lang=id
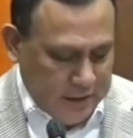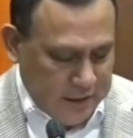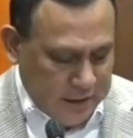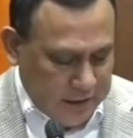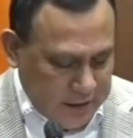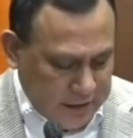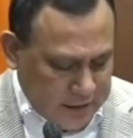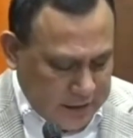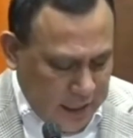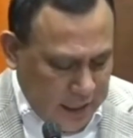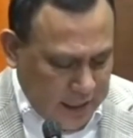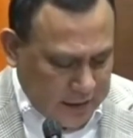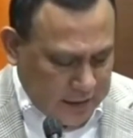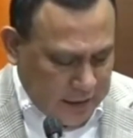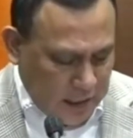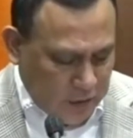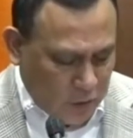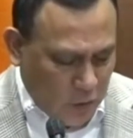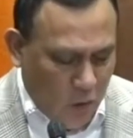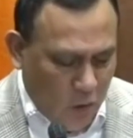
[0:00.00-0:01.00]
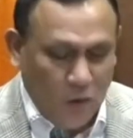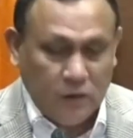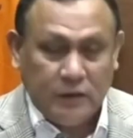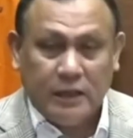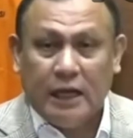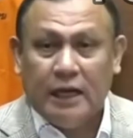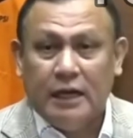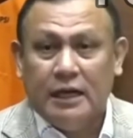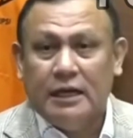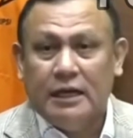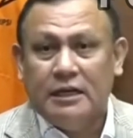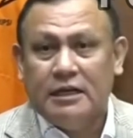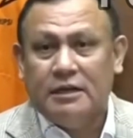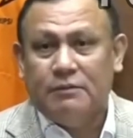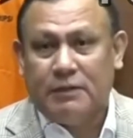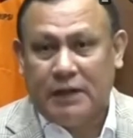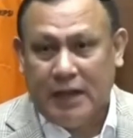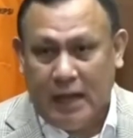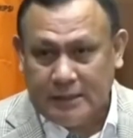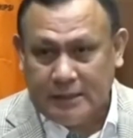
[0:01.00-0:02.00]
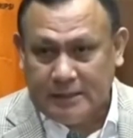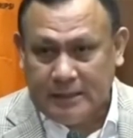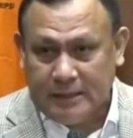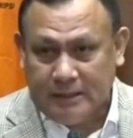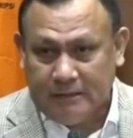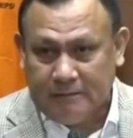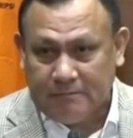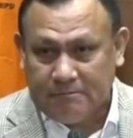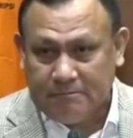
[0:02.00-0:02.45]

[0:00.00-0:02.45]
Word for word: di salah satu hotel di Bekasi.